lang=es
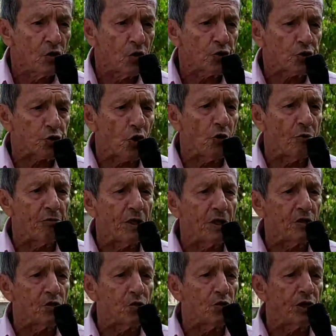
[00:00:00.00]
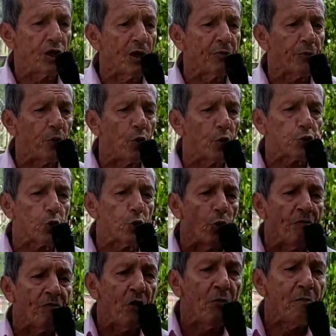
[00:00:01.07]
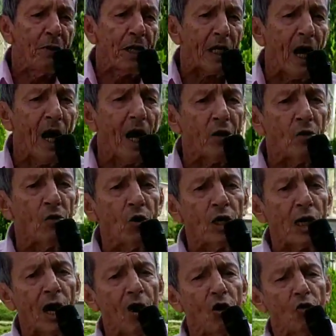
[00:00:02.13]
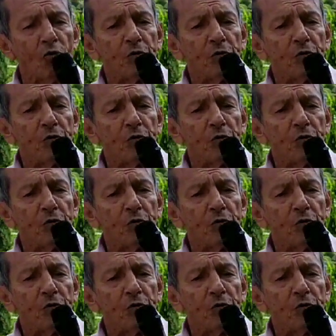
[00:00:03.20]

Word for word: nos tomen una foto para nunca